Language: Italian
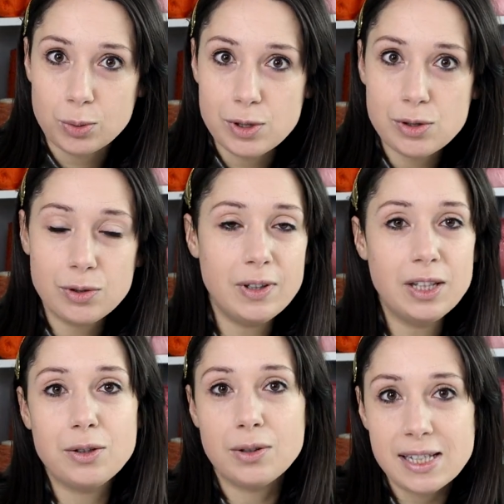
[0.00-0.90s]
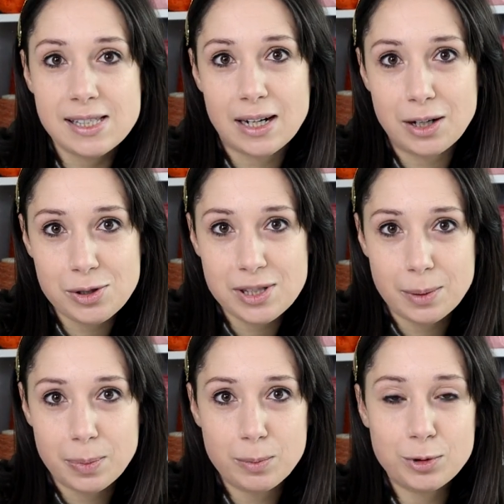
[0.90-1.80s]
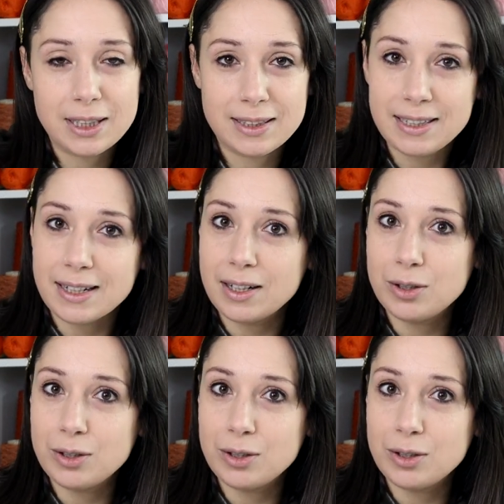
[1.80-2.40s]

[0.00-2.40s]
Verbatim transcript: questo video e sarà nostra premura tenerne